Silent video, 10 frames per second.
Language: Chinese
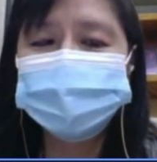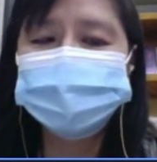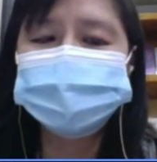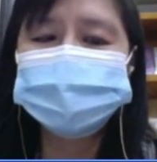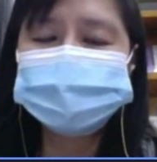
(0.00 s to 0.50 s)

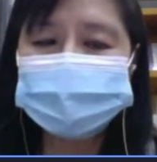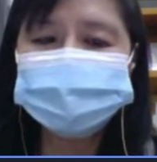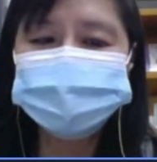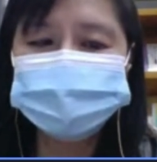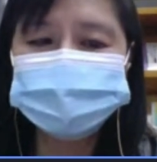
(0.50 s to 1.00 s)
哦，那大家
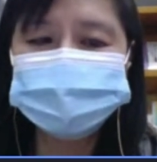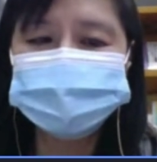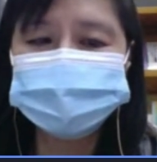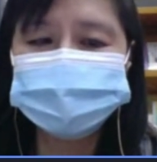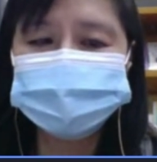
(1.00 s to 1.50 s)
就
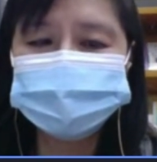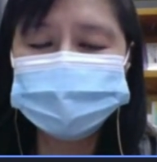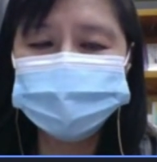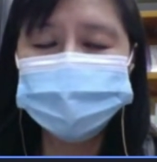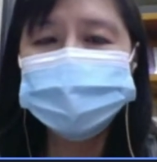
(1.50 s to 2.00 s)
是
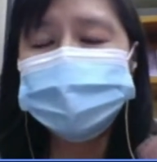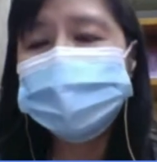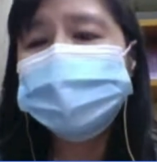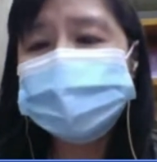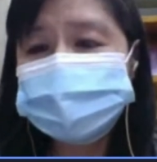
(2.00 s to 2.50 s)
我们也没
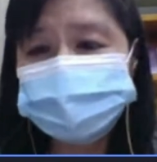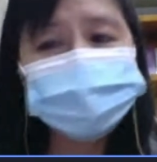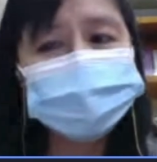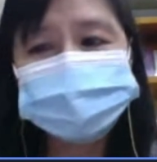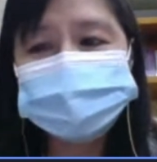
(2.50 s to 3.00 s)
有办法阻
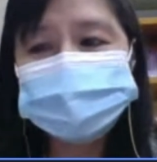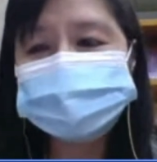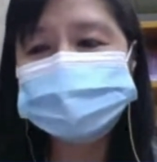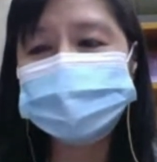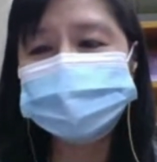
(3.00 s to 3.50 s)
挡这个
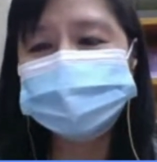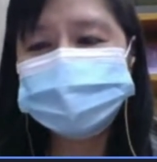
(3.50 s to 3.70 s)
浪潮，